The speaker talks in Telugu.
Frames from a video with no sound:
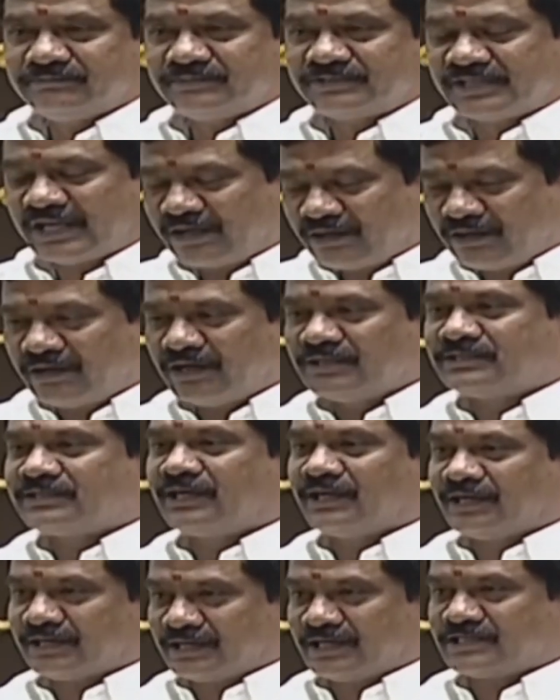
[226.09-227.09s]

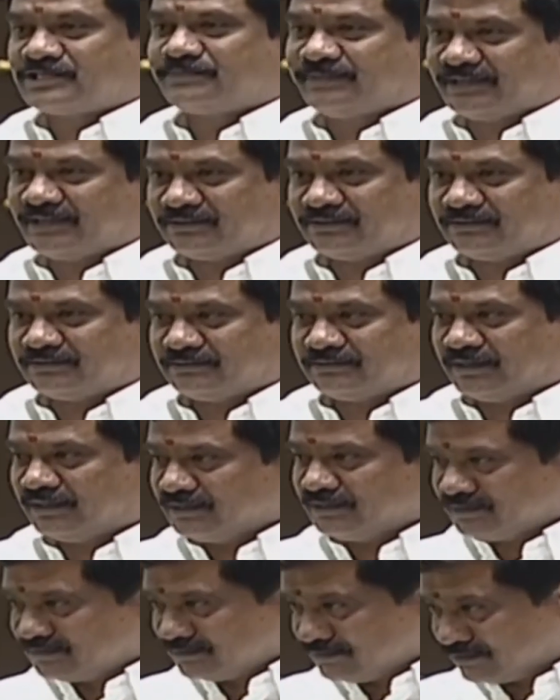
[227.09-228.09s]
సైకలాజికల్ అటాచ్మెంట్
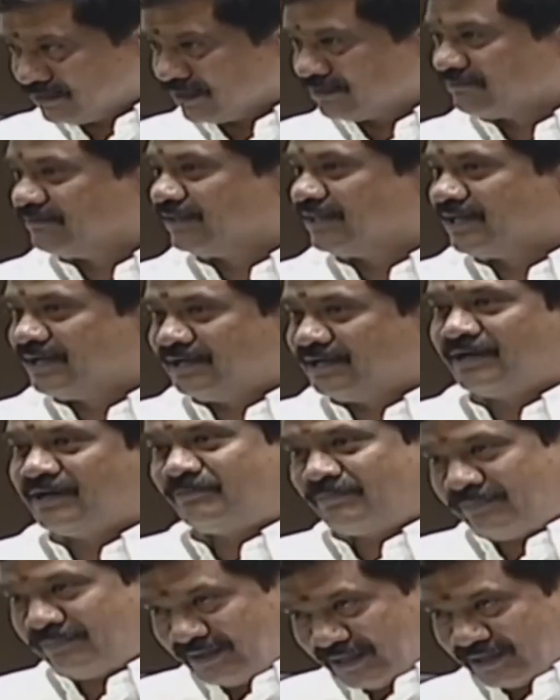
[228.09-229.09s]
అది తక్కువదైనా
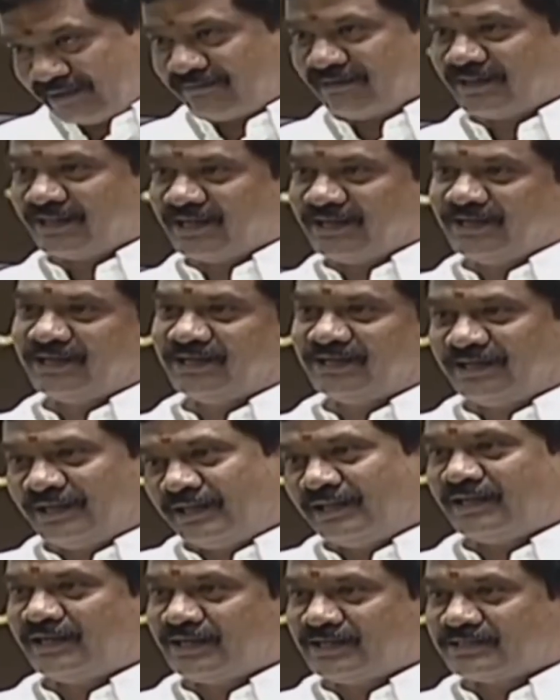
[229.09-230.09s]
ఎక్కువదైనా
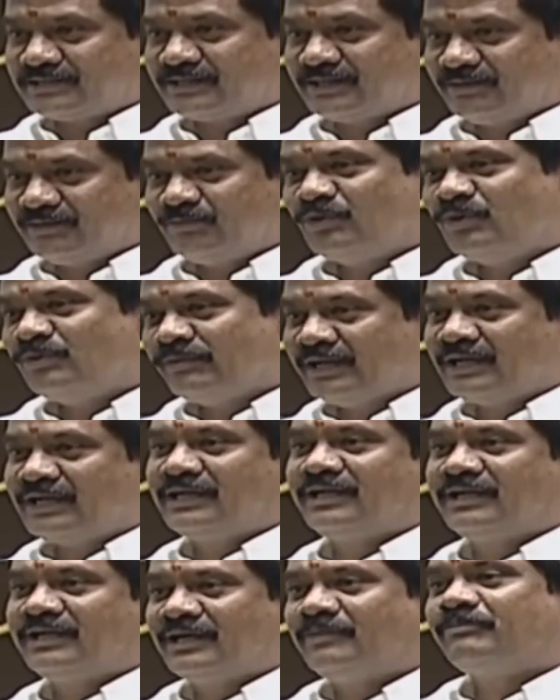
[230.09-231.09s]
ఏదైనా సరే భూమి
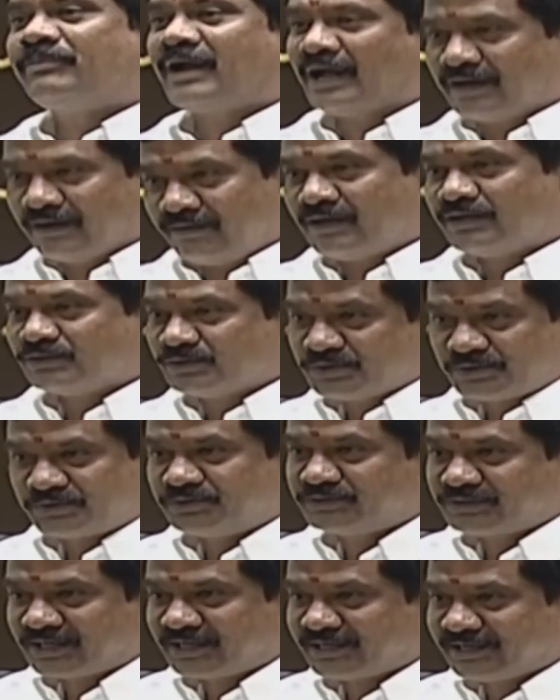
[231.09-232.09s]
అంటే ప్రాణంలా
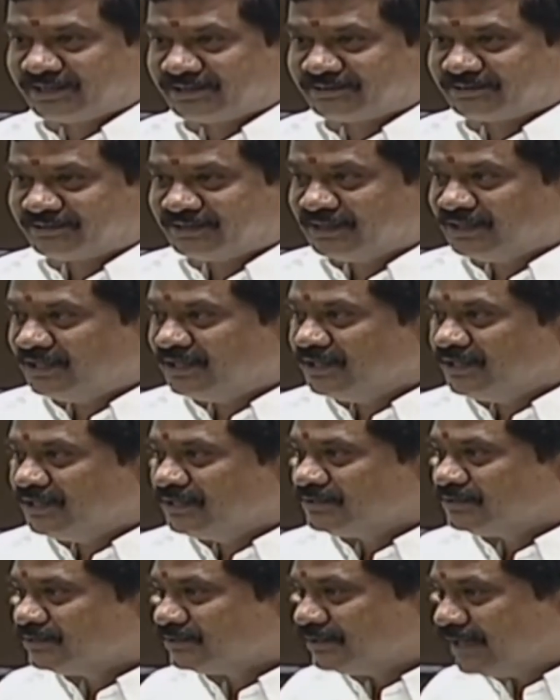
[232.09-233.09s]
చూసుకుంటాడు రైతు
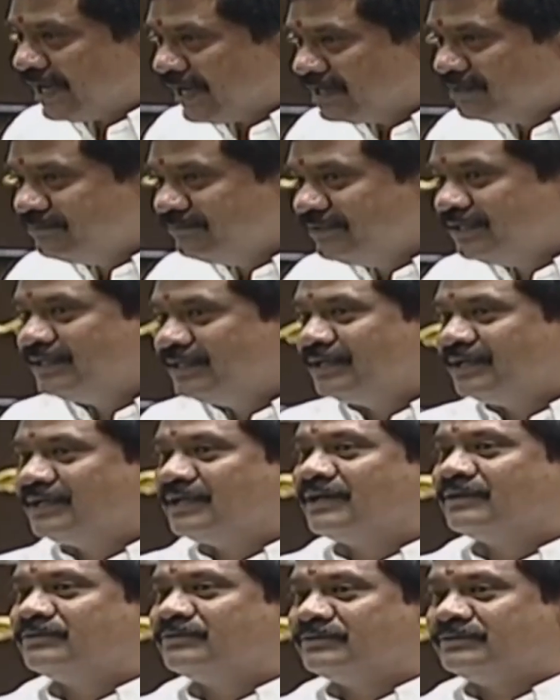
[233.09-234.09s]
సో దాని మీదనే
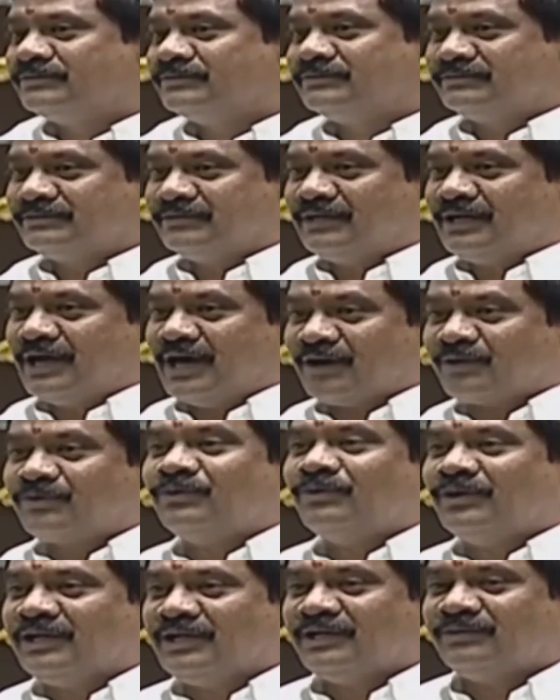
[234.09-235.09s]
నాకు
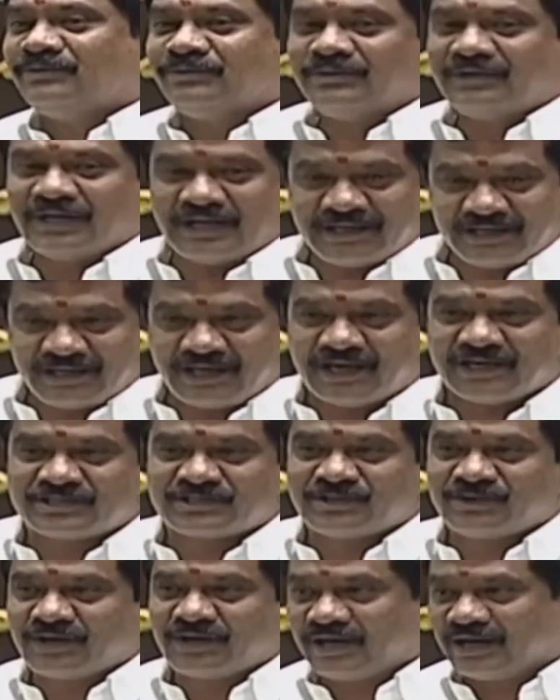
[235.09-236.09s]
హక్కులు లేవు నా
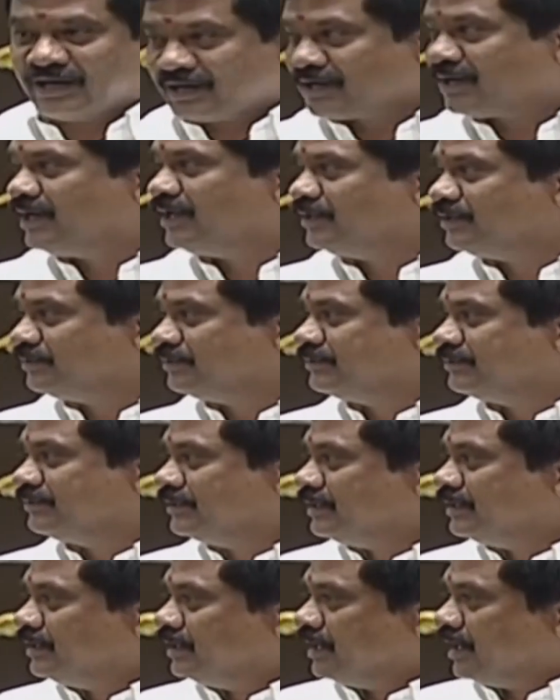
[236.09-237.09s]
రికార్డ్స్లో కరెక్ట్ లేదు
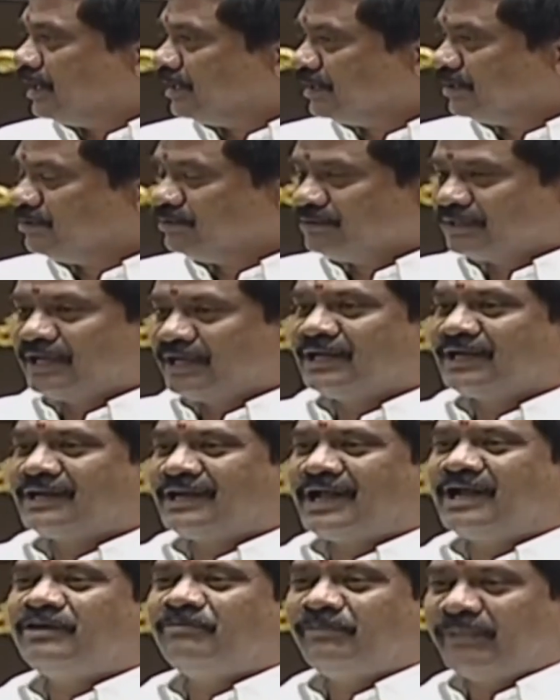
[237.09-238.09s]
అన్నది ఉంటే ఆయనకు
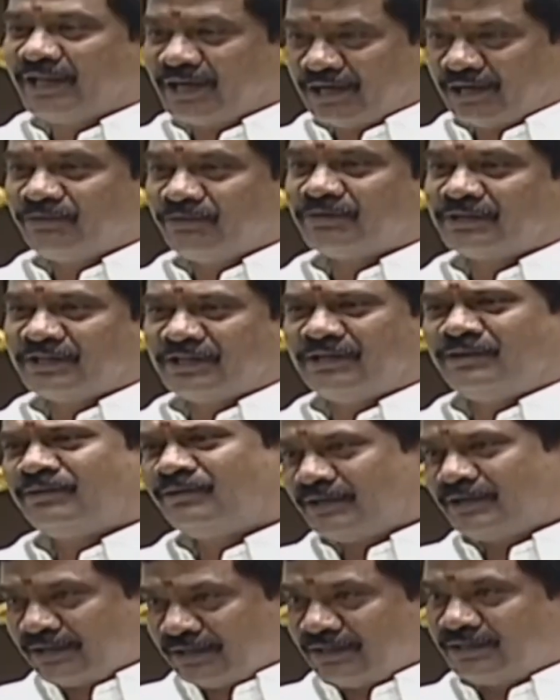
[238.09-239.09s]
నైట్ మేరేనే ఉంటుంది
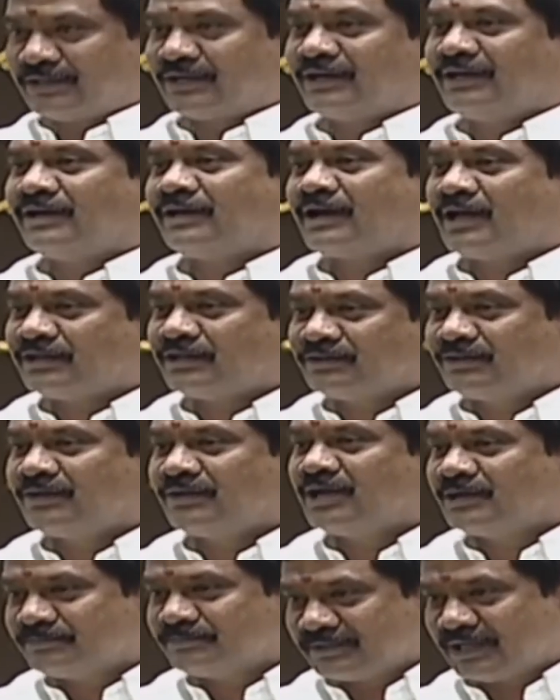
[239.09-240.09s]
ఎన్నో నిద్ర రాత్రులు
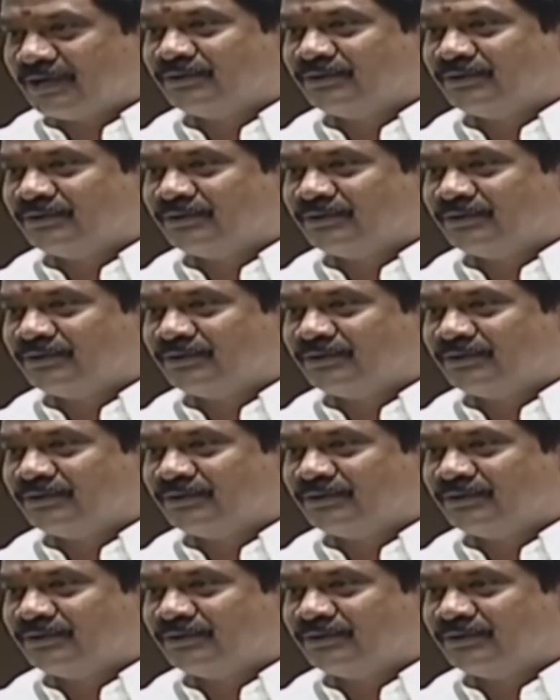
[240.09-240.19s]
గడుపుతూ